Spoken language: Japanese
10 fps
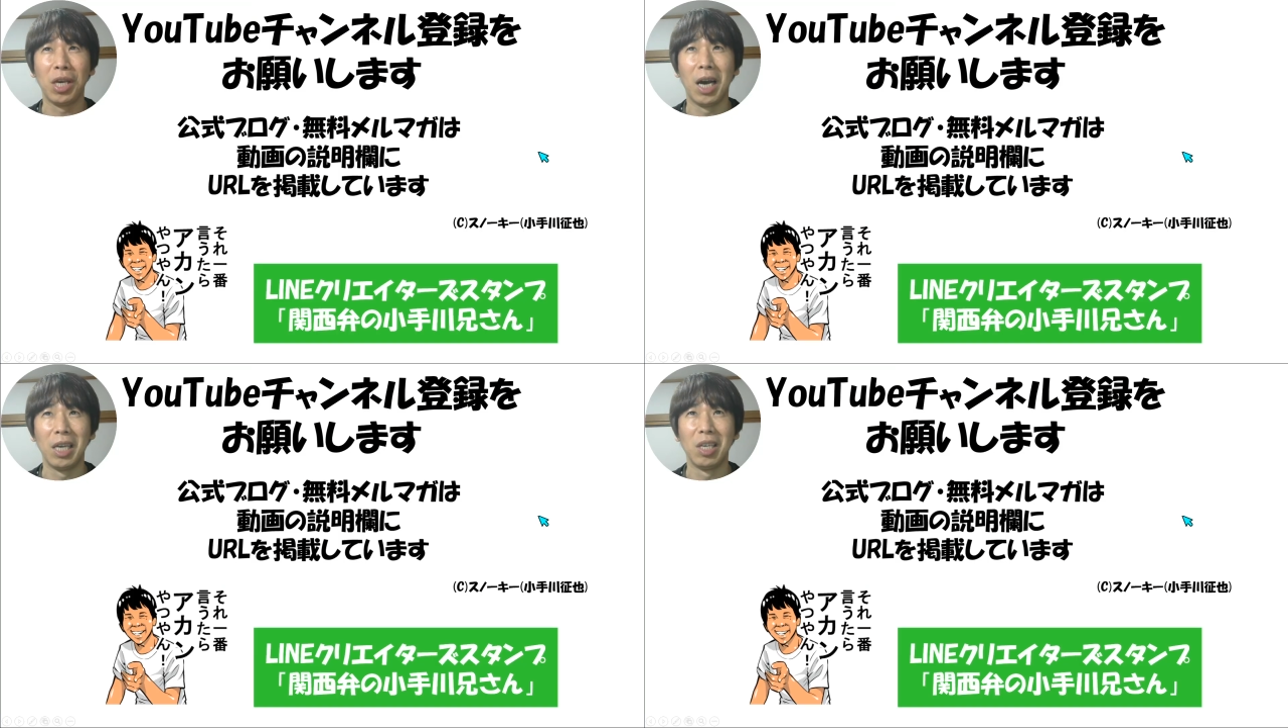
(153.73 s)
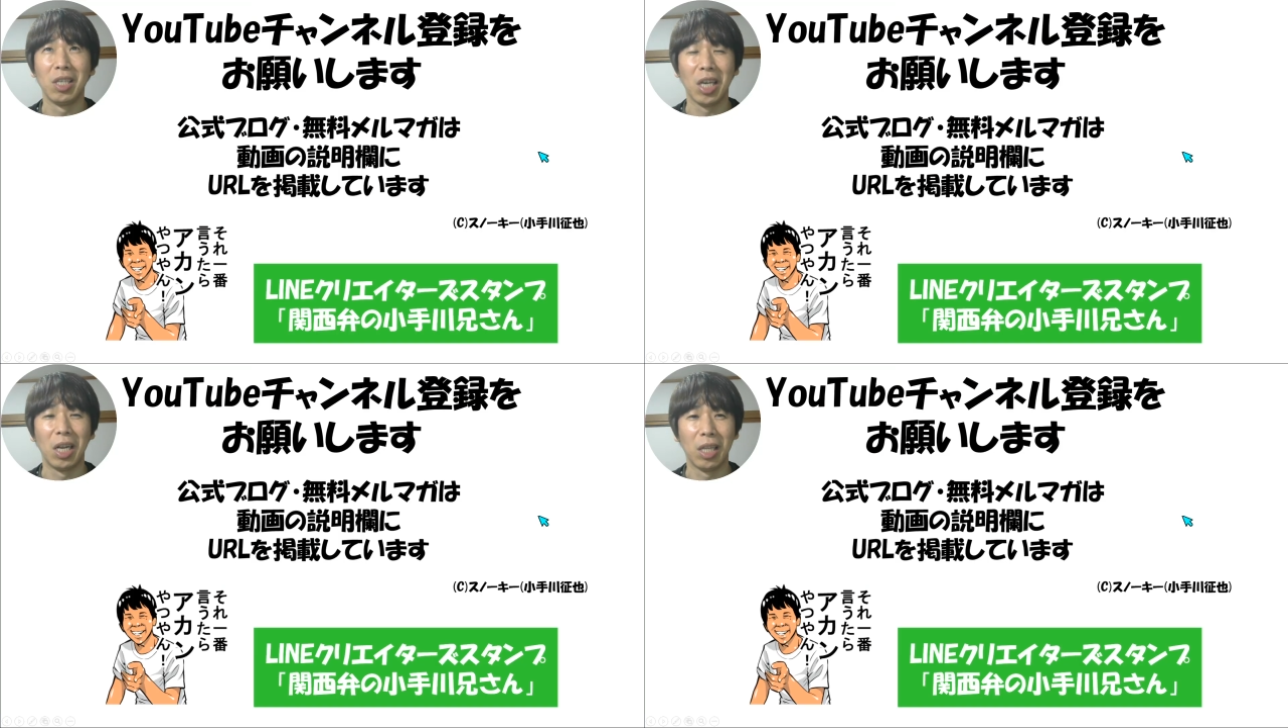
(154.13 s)
配
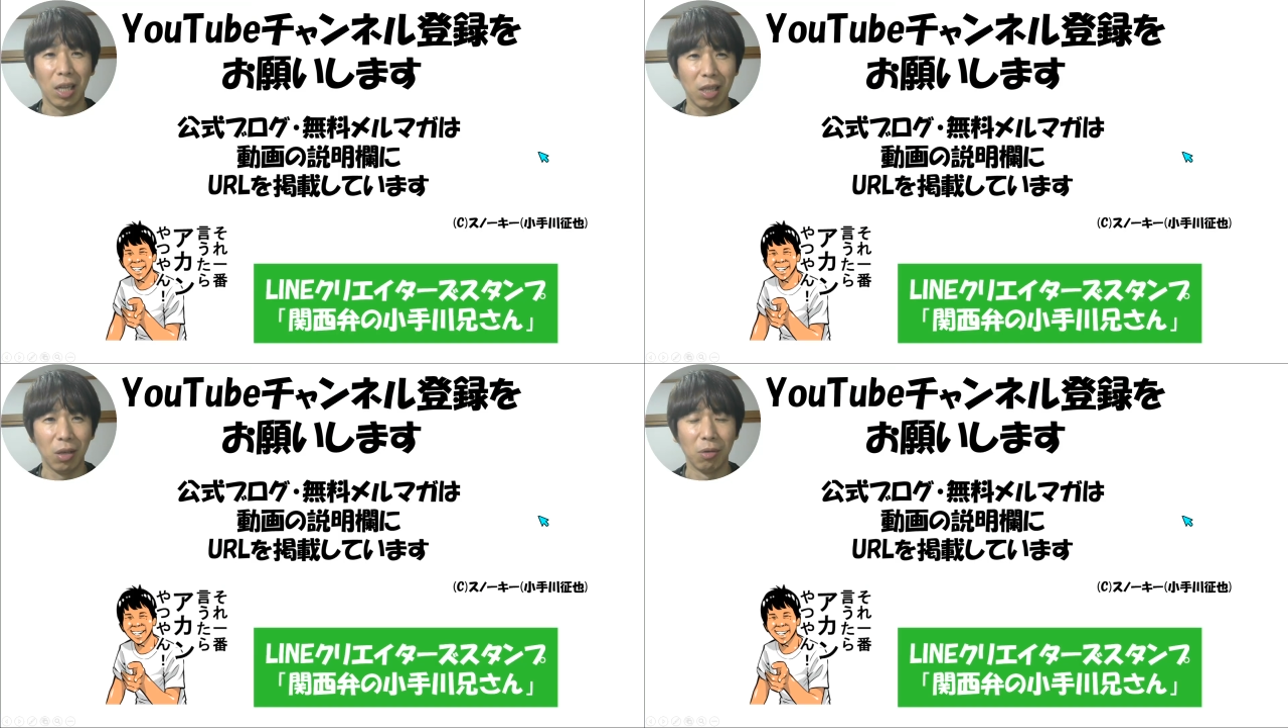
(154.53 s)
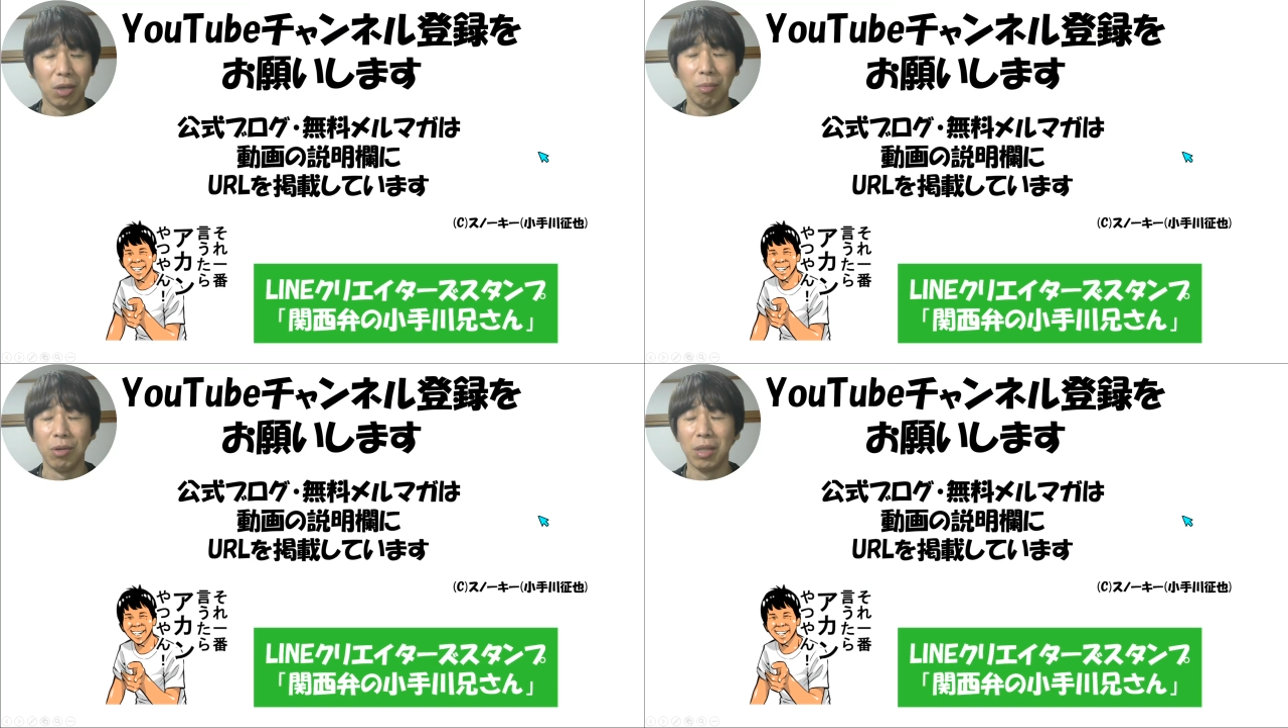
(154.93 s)
されたってい
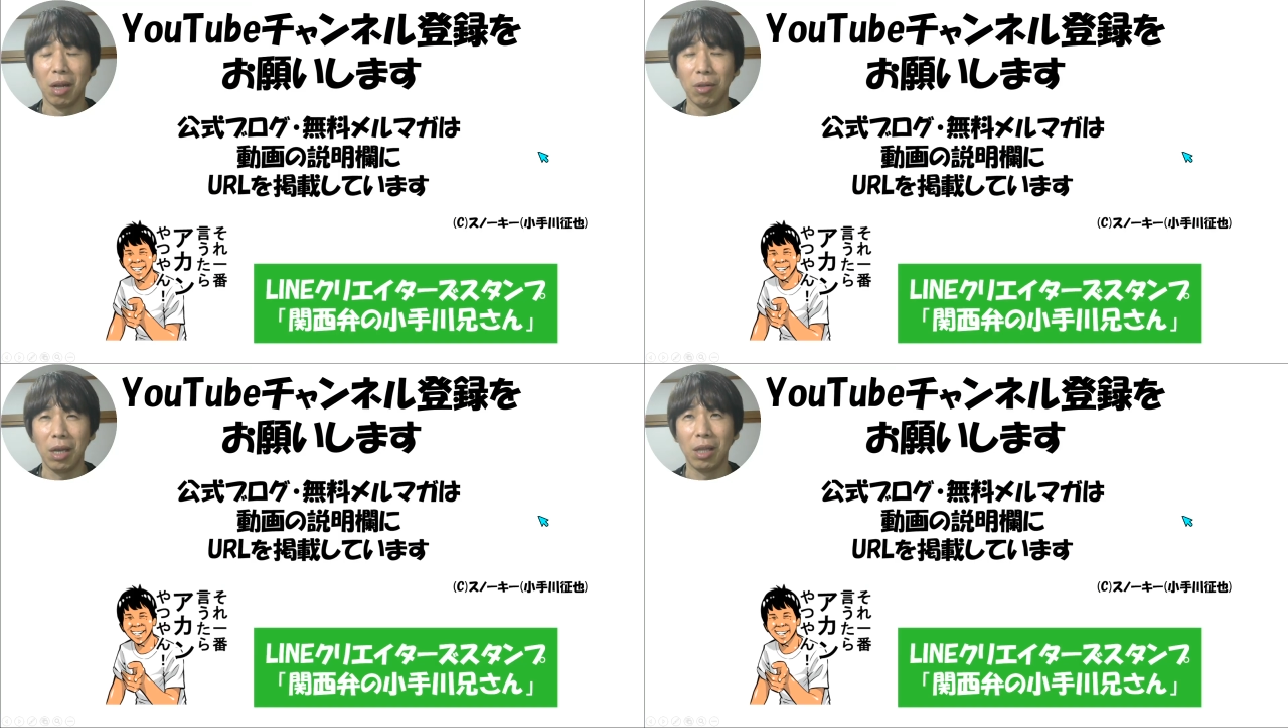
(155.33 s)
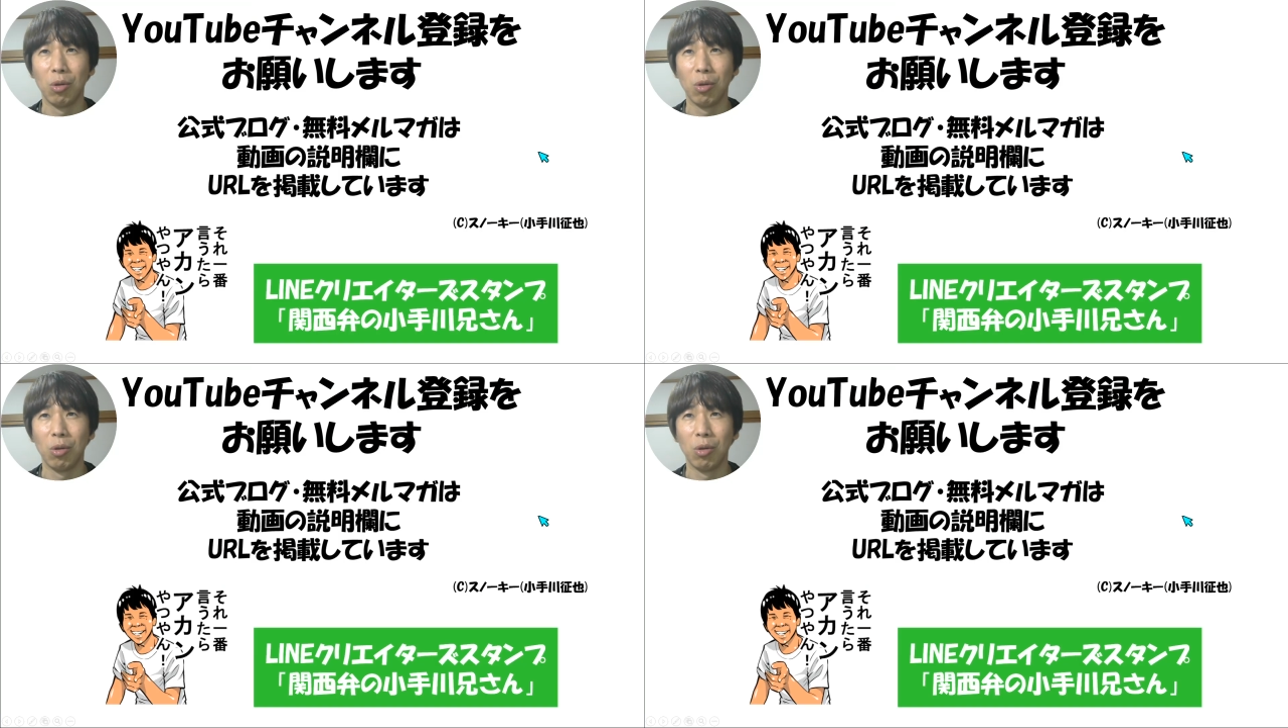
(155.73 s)
う気分なので、